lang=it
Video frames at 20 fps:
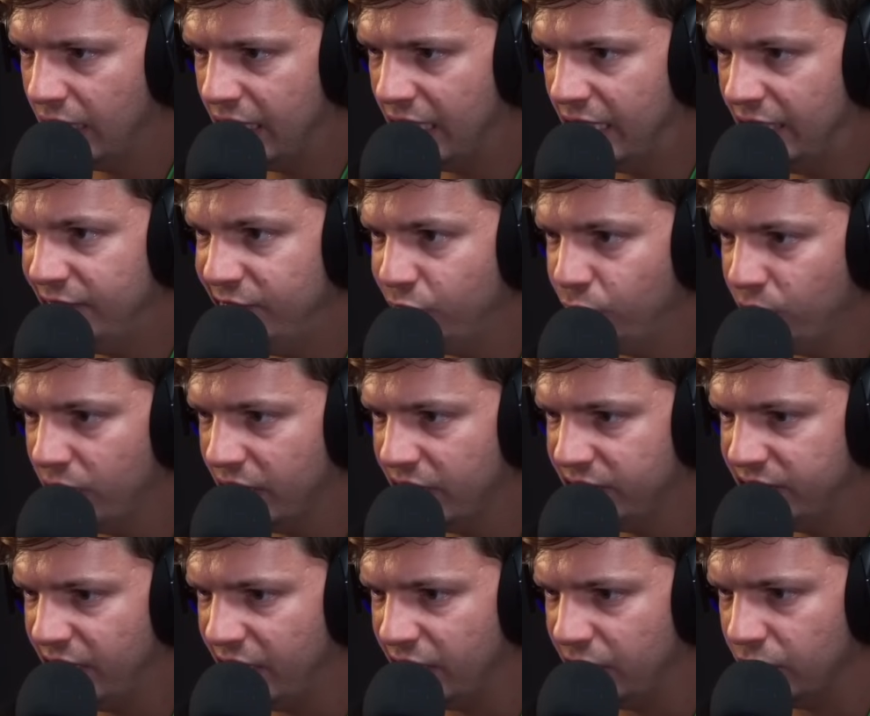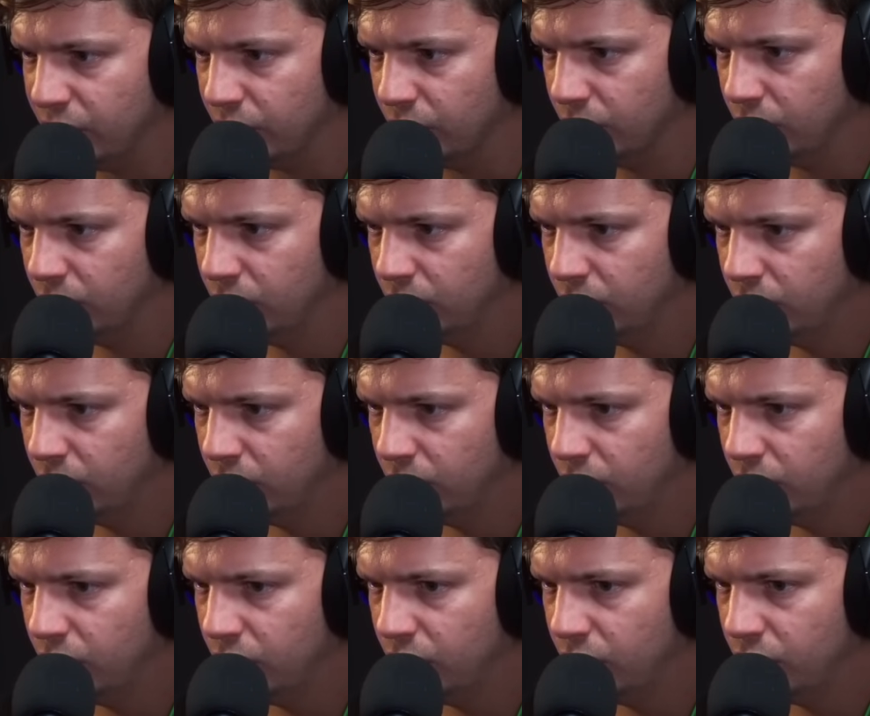Altro cartello?
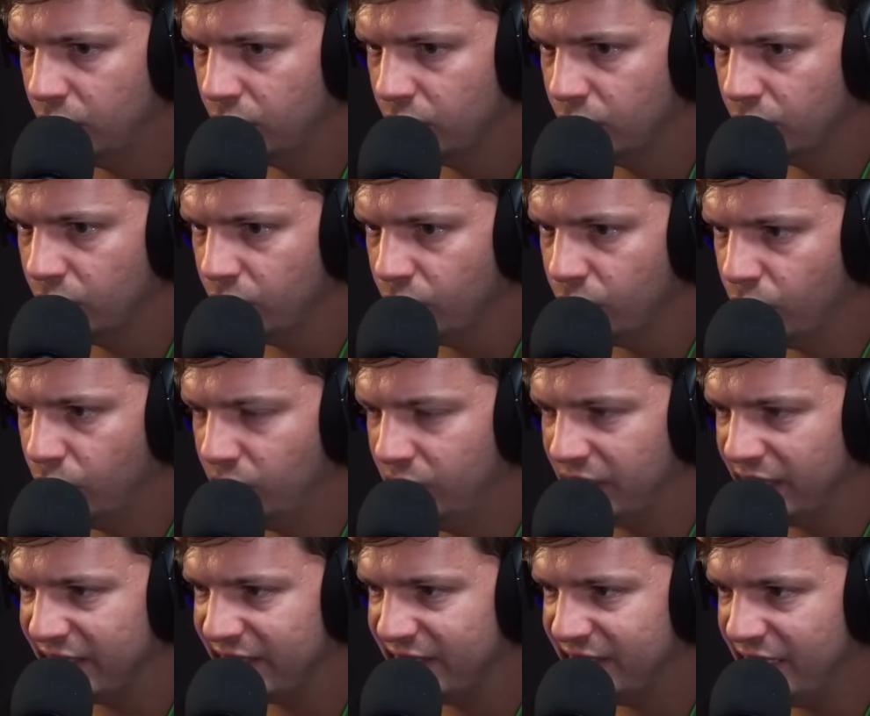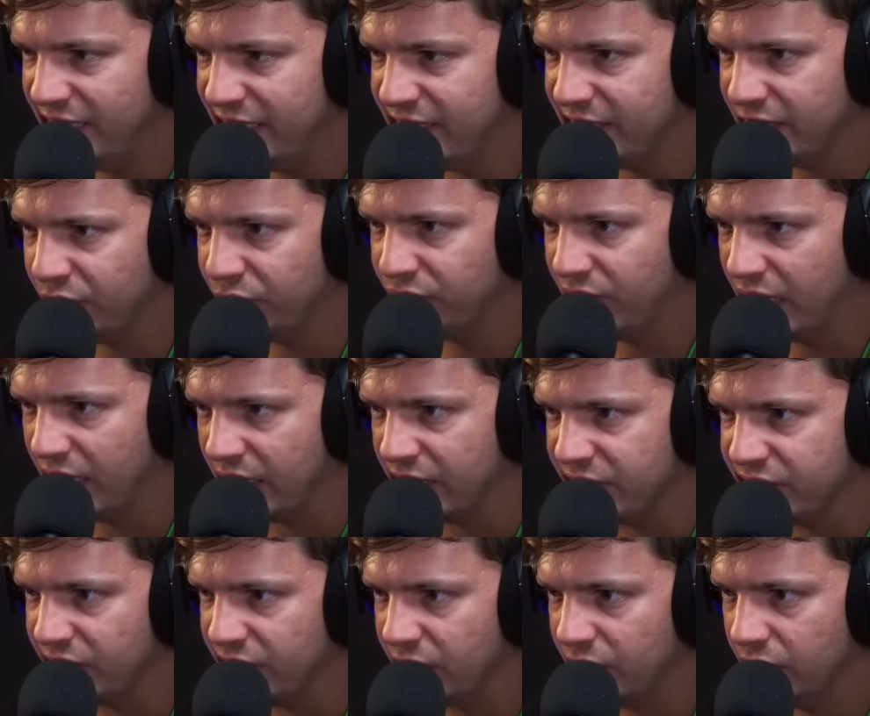Con la stessa
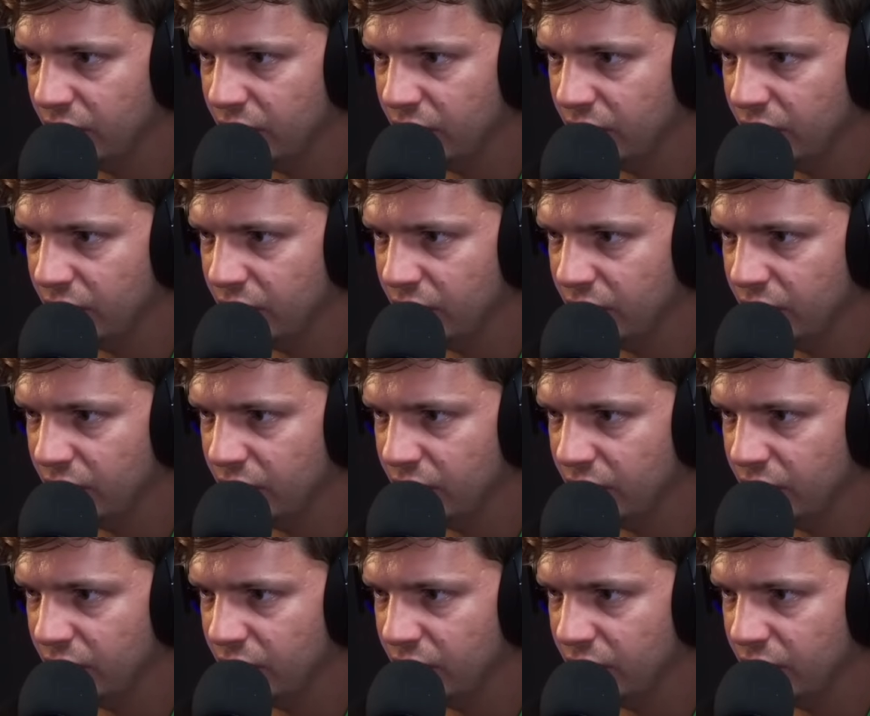frase.